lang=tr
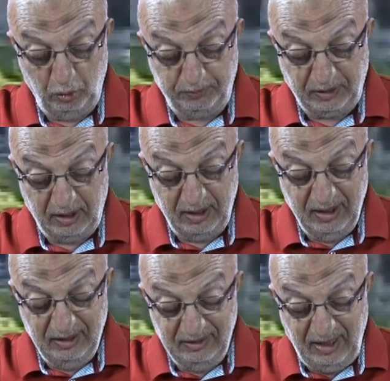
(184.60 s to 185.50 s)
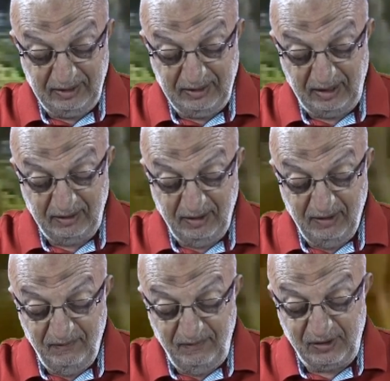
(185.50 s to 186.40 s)
olup da derken
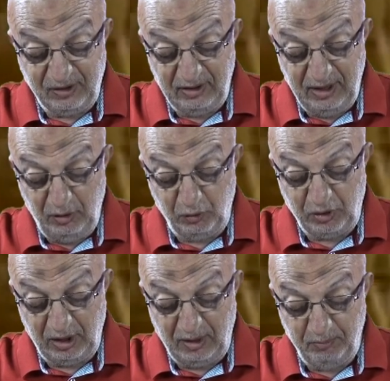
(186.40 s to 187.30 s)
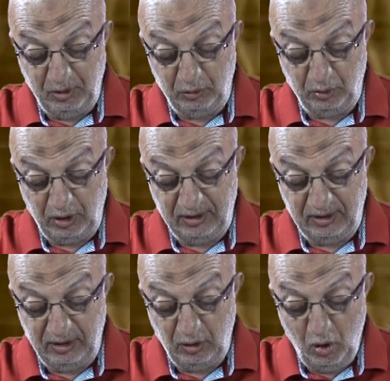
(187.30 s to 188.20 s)
vezirliğe yükselen bir
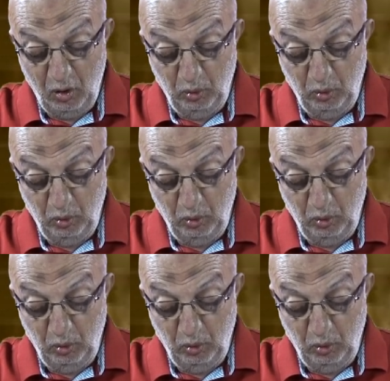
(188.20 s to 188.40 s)
türedinin